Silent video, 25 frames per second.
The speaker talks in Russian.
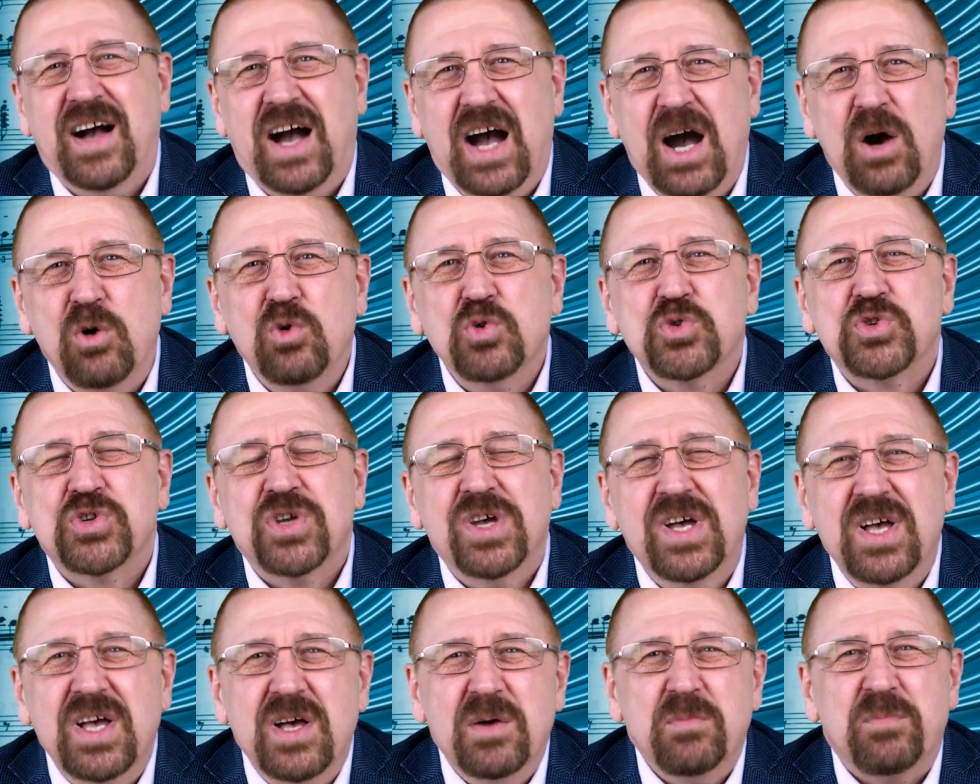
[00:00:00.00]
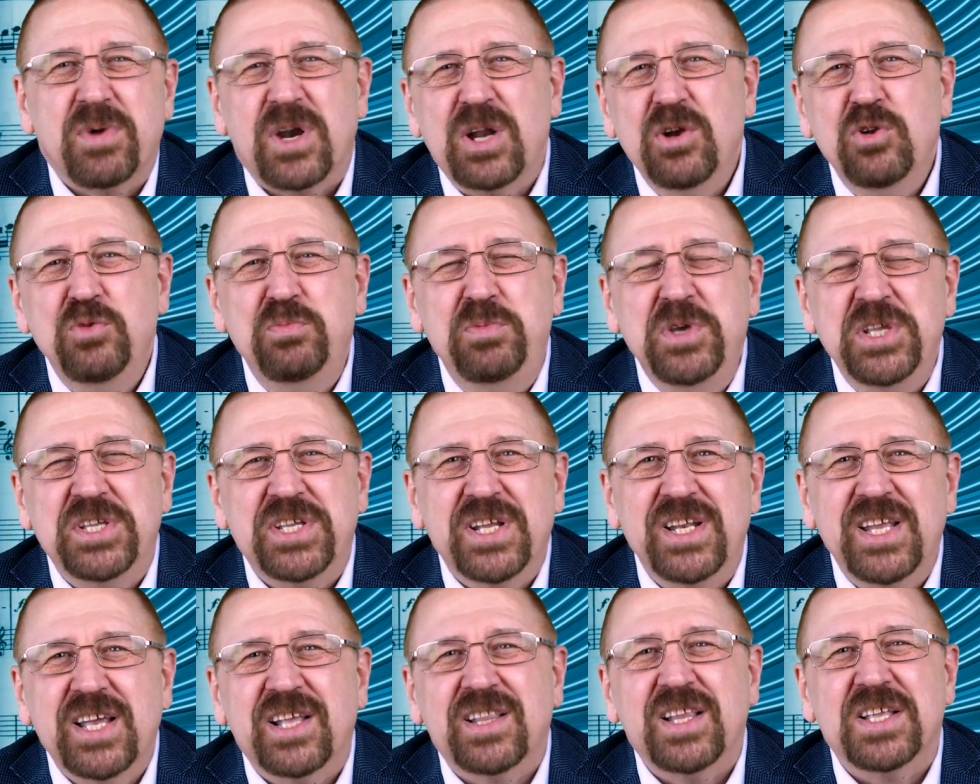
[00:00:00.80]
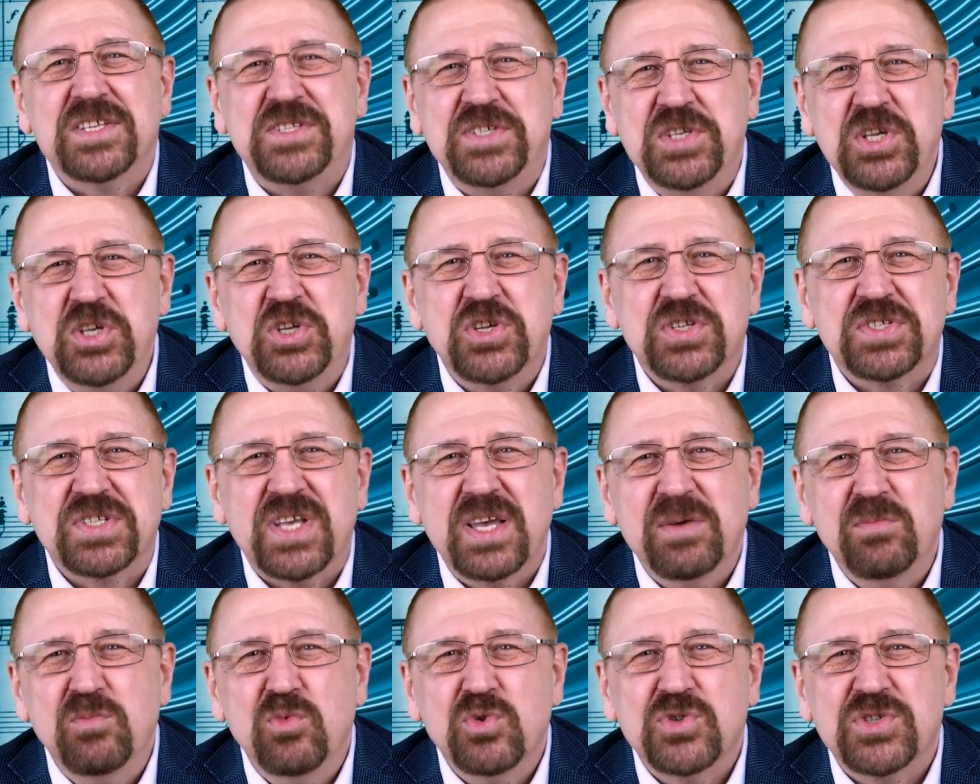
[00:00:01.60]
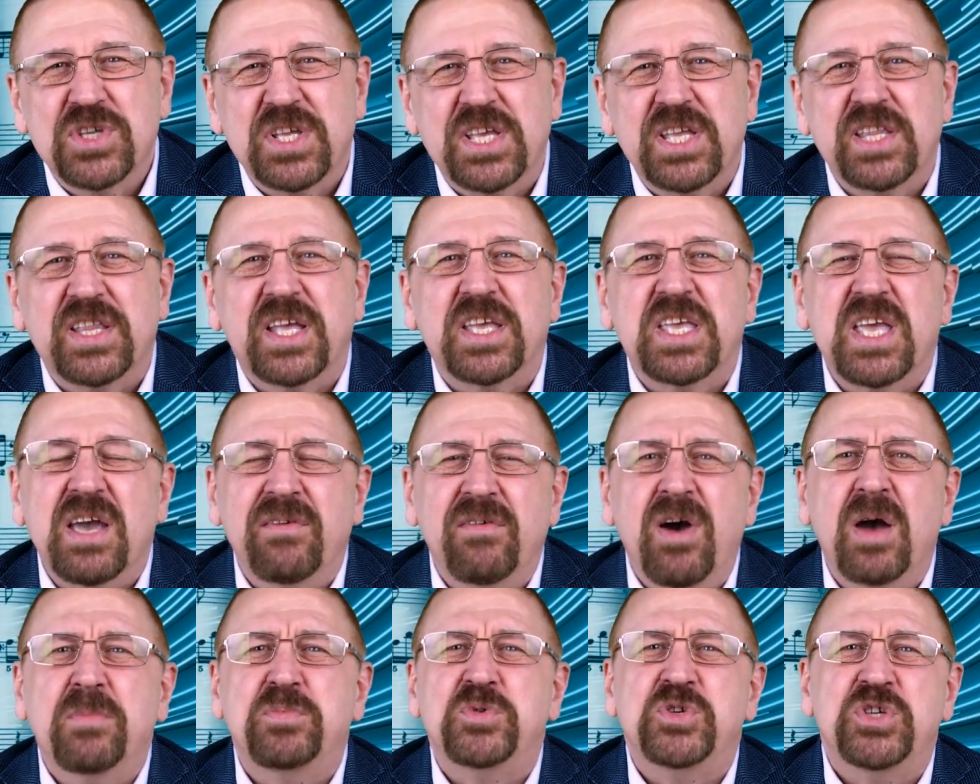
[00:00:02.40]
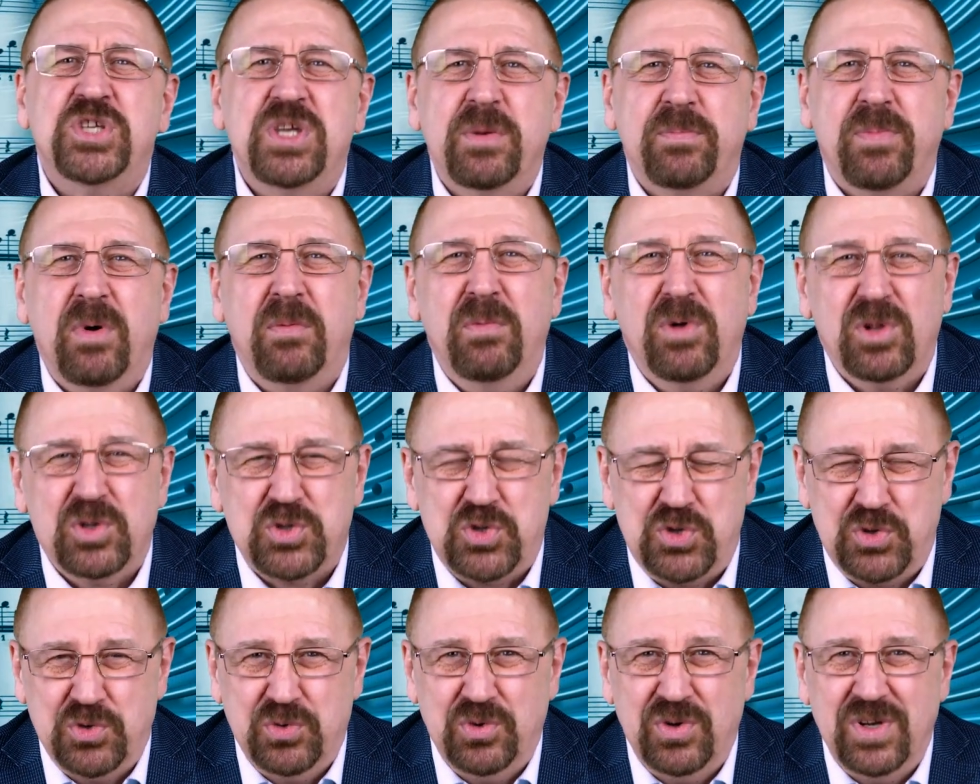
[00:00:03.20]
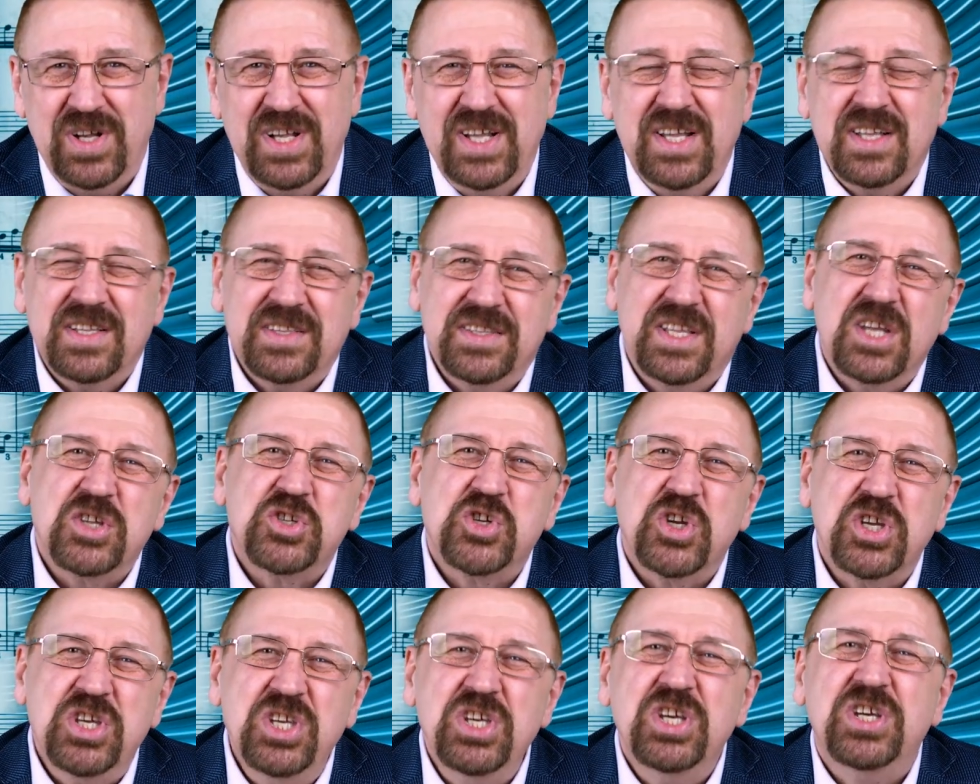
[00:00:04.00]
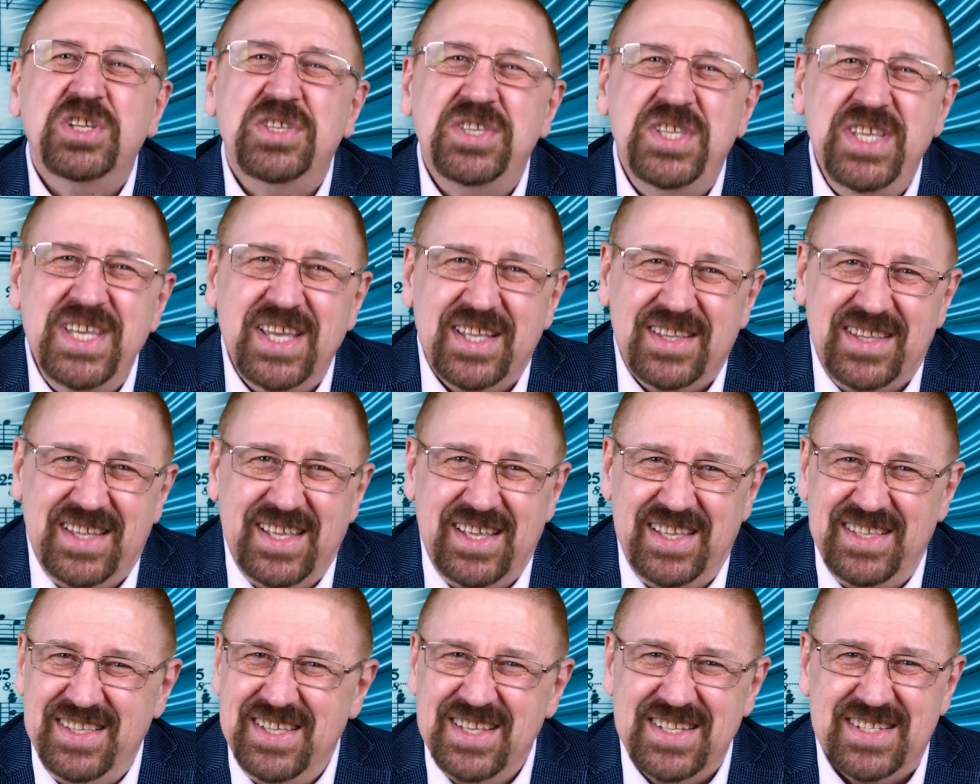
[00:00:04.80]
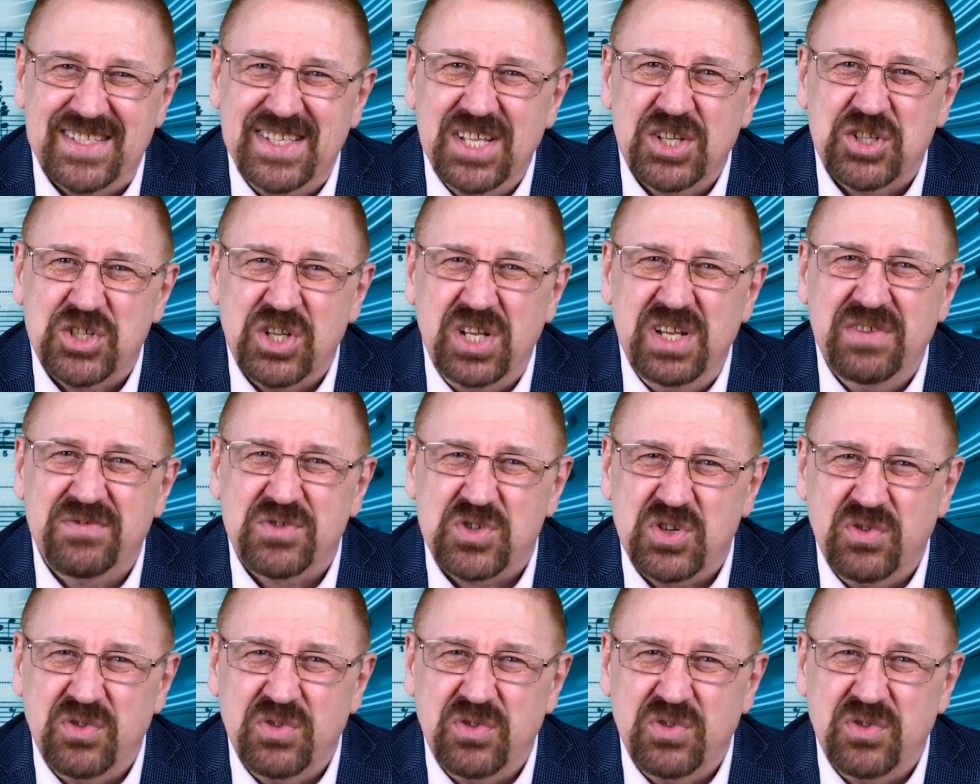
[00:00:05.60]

А уж про любителей классической музыки так я вообще помолчу. Даже их деды не слышали